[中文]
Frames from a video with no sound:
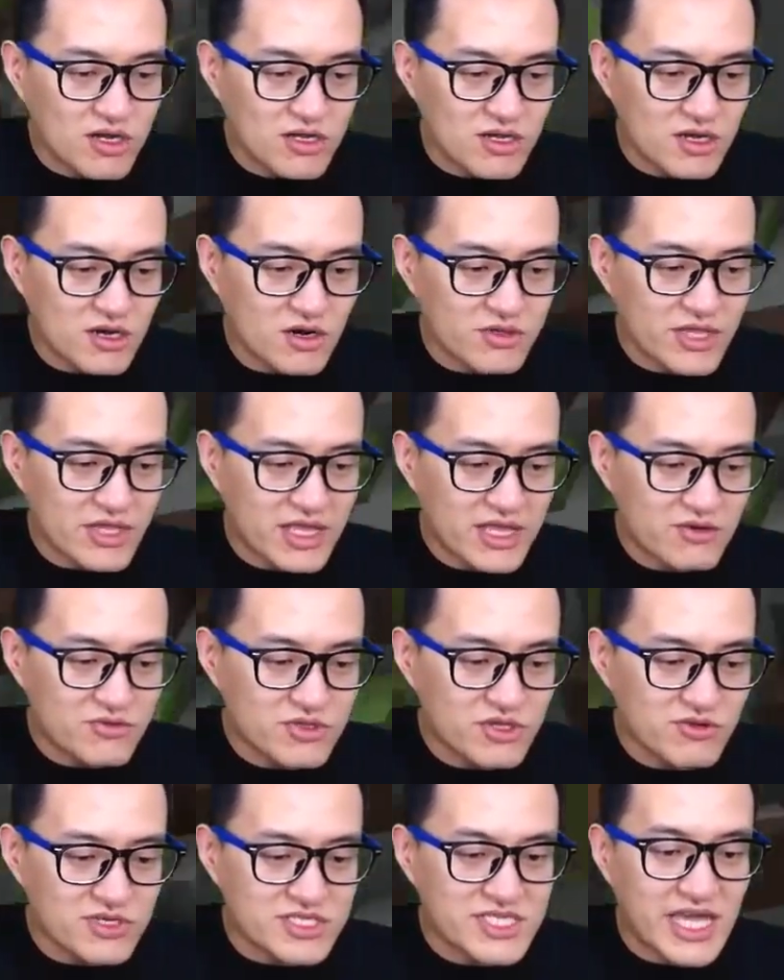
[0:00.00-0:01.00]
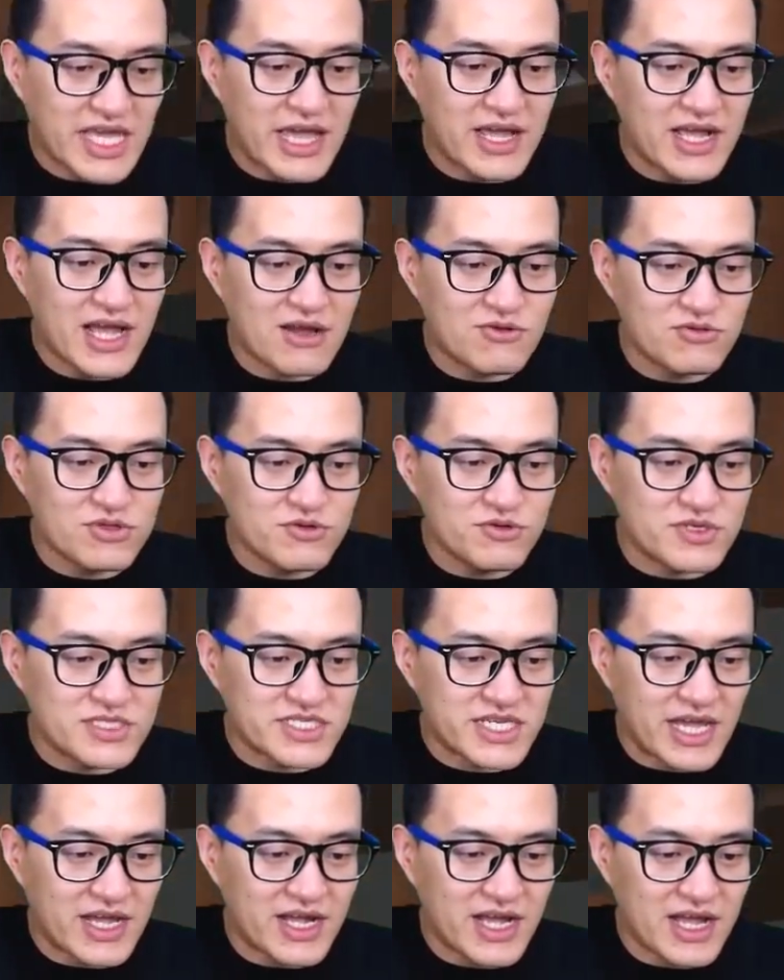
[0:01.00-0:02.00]
好难呐，我得往前看，我得往
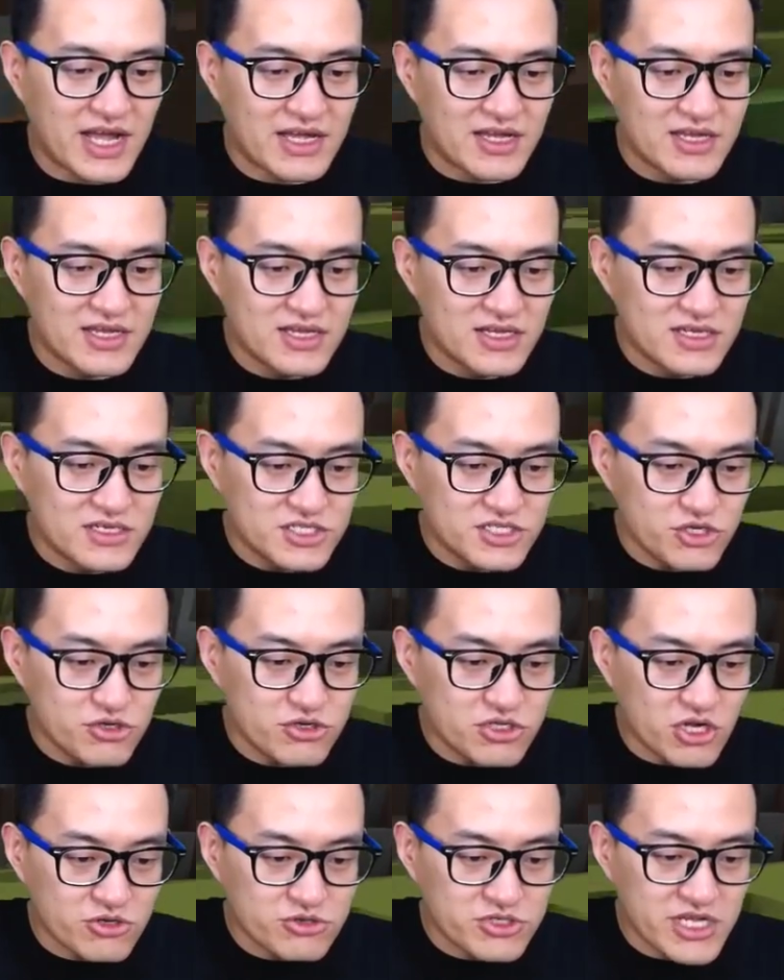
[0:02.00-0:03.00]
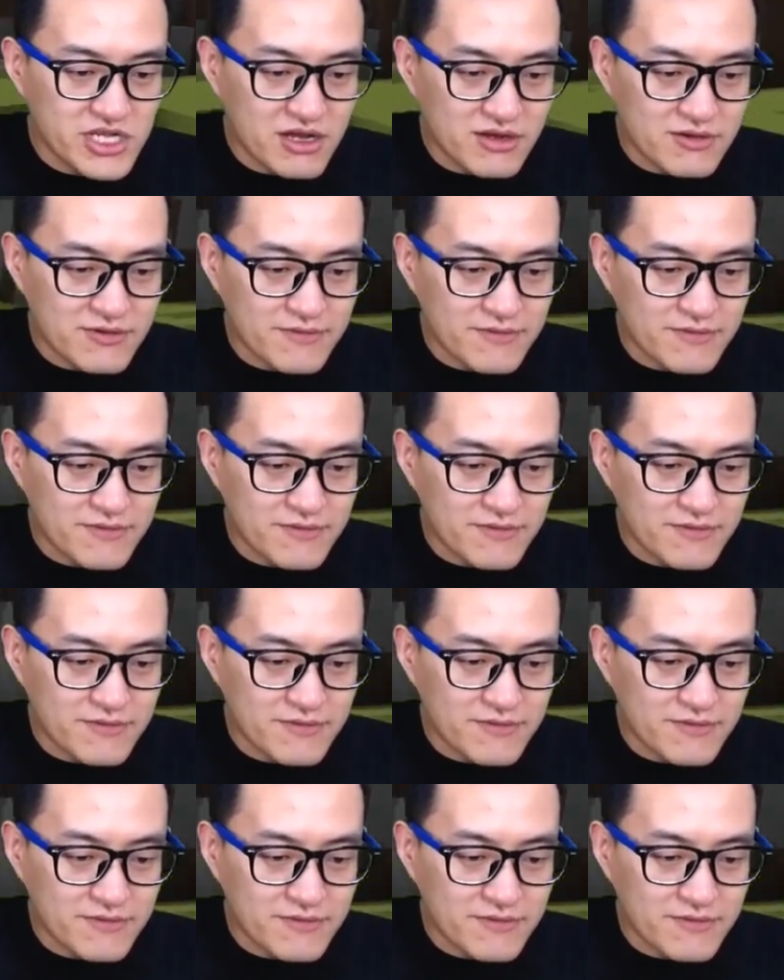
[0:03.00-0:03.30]
前看。这又道具箱，